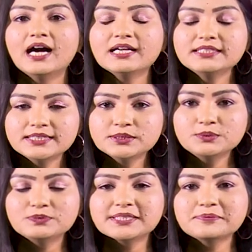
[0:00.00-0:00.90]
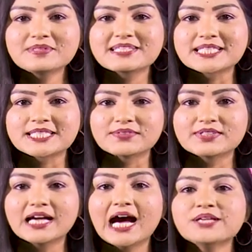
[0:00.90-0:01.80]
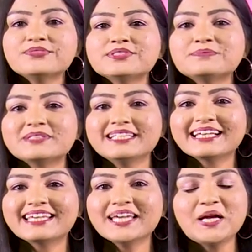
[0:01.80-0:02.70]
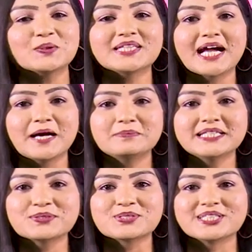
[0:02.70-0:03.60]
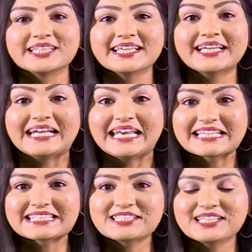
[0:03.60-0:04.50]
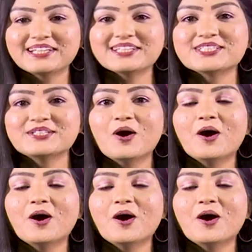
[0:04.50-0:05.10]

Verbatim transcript: హాయ్ హలో వెల్కమ్ టు సిక్స్ టీవీ ఐఫోన్ ప్రియులకి కొత్తగా అప్డేట్ వచ్చింది నెక్స్ట్ జనరేషన్